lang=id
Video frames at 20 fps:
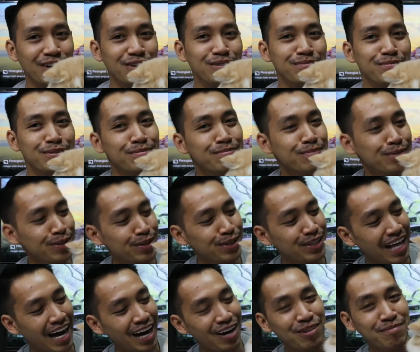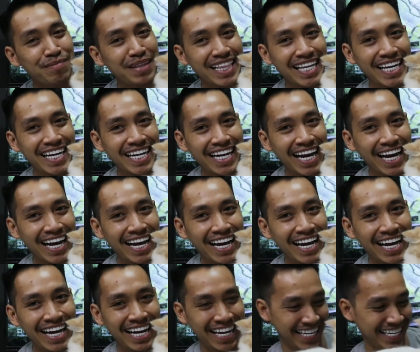aku Mumut, aku
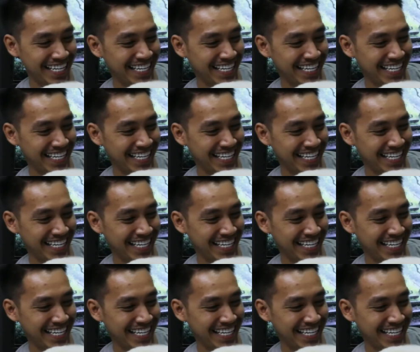betina.